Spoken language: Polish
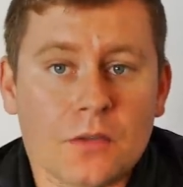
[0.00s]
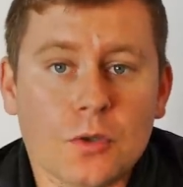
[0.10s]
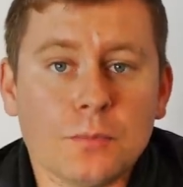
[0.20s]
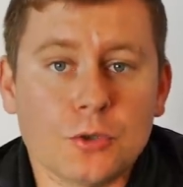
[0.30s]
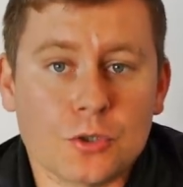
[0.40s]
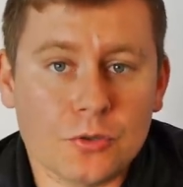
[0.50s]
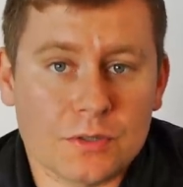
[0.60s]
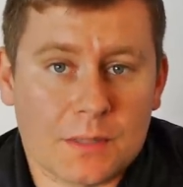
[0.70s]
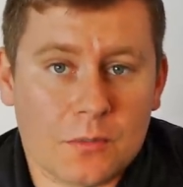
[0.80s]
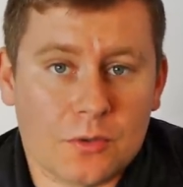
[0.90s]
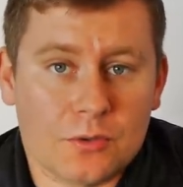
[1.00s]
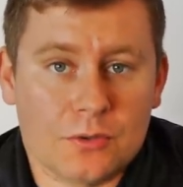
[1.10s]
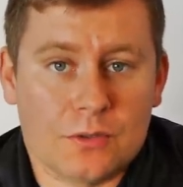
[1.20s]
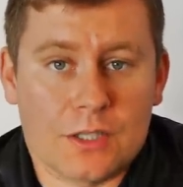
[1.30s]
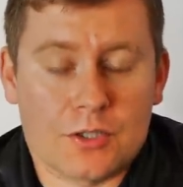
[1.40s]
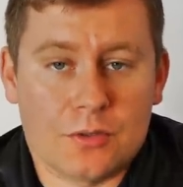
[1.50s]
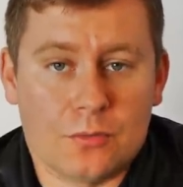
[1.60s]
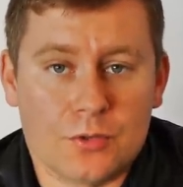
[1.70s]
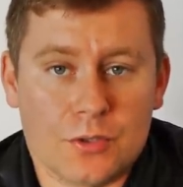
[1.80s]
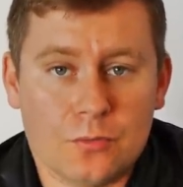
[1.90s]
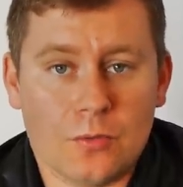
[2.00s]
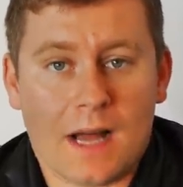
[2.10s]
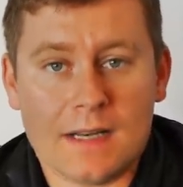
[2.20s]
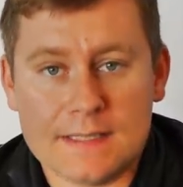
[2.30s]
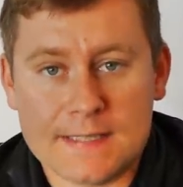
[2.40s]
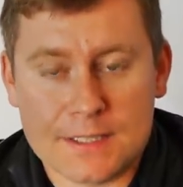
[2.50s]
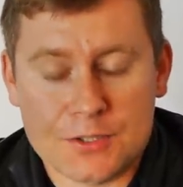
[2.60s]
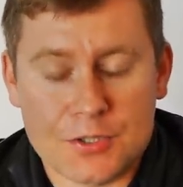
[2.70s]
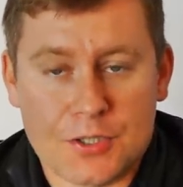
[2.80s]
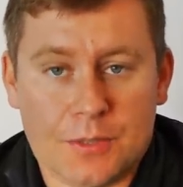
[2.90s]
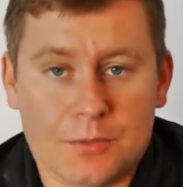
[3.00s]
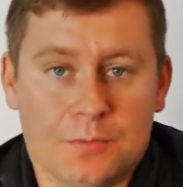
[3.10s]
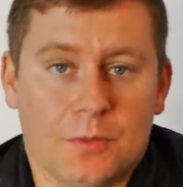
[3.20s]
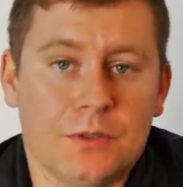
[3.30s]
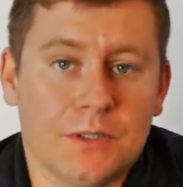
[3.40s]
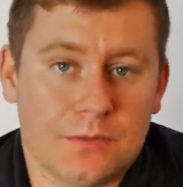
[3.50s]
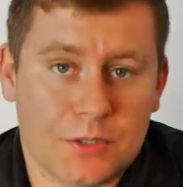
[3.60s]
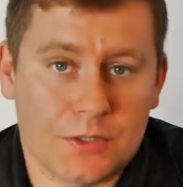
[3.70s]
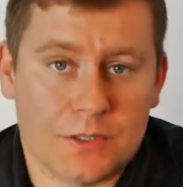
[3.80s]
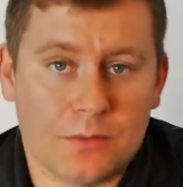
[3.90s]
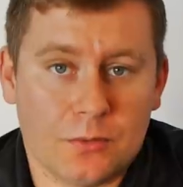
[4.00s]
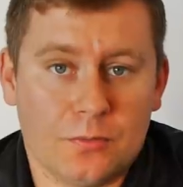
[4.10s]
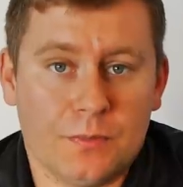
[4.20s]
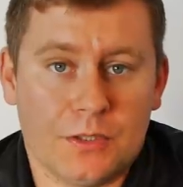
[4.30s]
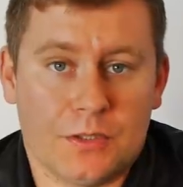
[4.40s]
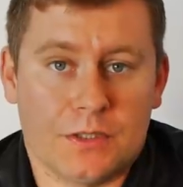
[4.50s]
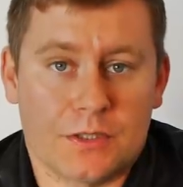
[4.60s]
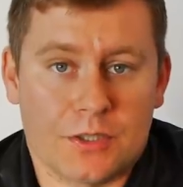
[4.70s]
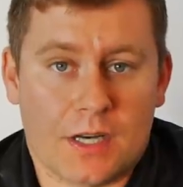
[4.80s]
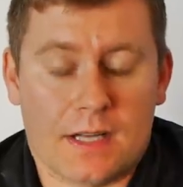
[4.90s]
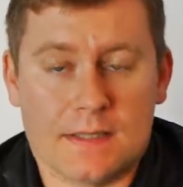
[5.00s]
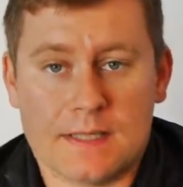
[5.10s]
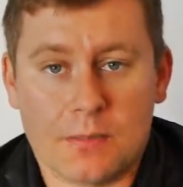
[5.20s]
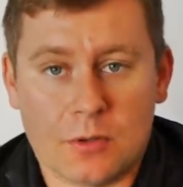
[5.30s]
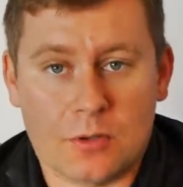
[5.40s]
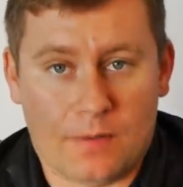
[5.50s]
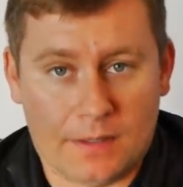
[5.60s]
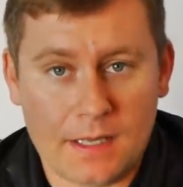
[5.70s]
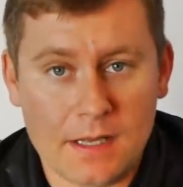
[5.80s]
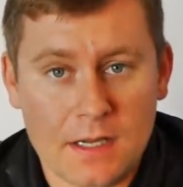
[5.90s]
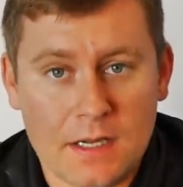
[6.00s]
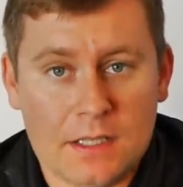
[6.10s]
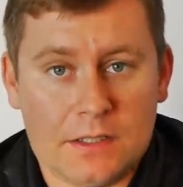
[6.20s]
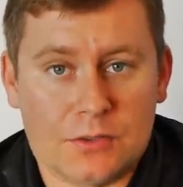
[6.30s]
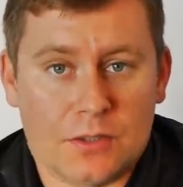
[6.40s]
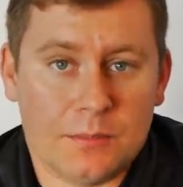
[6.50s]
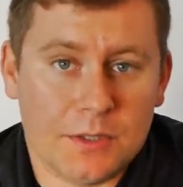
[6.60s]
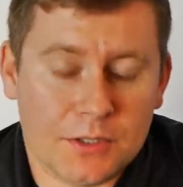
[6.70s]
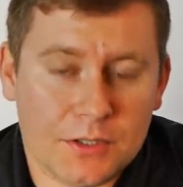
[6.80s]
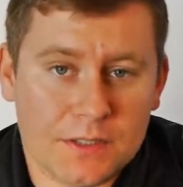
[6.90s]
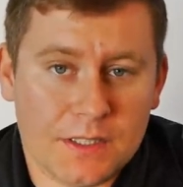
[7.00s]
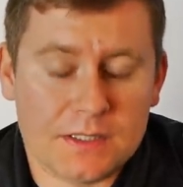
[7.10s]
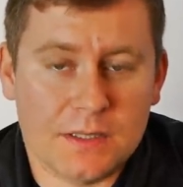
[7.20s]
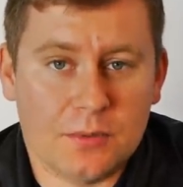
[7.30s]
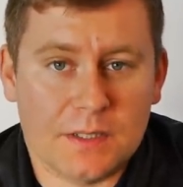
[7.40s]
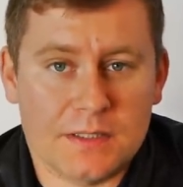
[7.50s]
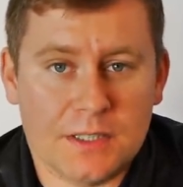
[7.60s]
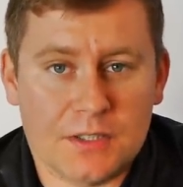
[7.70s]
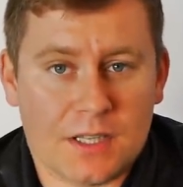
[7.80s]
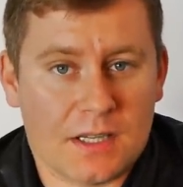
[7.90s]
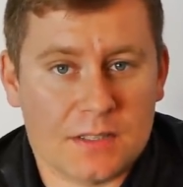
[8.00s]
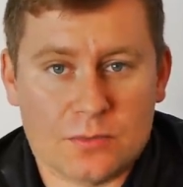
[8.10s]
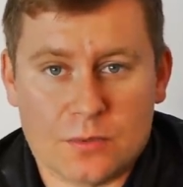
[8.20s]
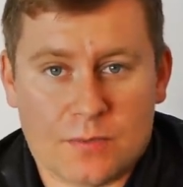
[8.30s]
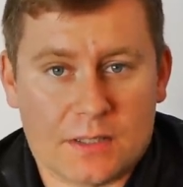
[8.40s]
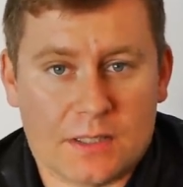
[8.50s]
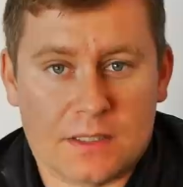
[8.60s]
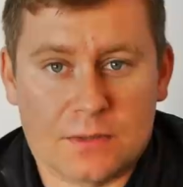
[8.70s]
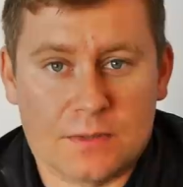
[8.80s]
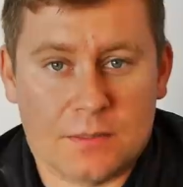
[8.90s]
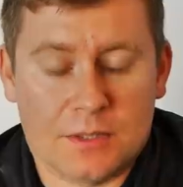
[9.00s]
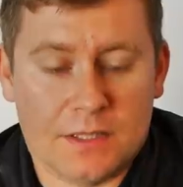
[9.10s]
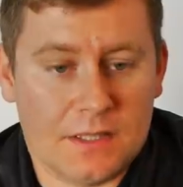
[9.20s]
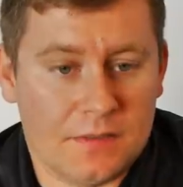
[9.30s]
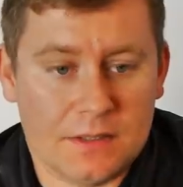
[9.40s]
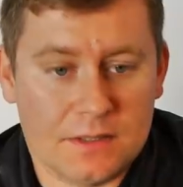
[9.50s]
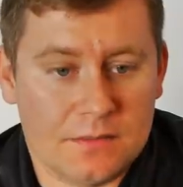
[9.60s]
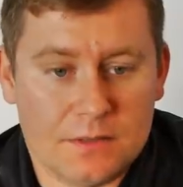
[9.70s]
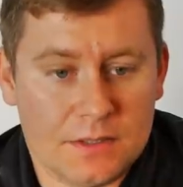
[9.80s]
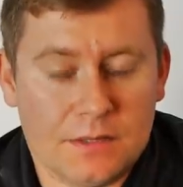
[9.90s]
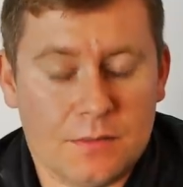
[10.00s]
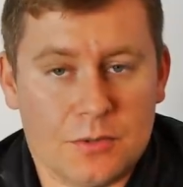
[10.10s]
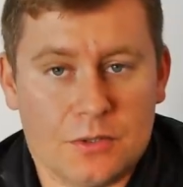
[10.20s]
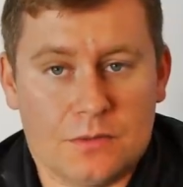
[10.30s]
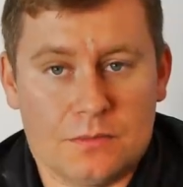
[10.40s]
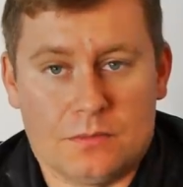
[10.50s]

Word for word: Dopuszczono samoloty do dalszego użytku, ale z zastrzeżeniem, że powinny w czasie zawodów mieć skrzela zablokowane, co dla mnie też jest niejasne, bo na zdjęciach raz są otwarte, raz są zamknięte, więc, więc nie wiem, czy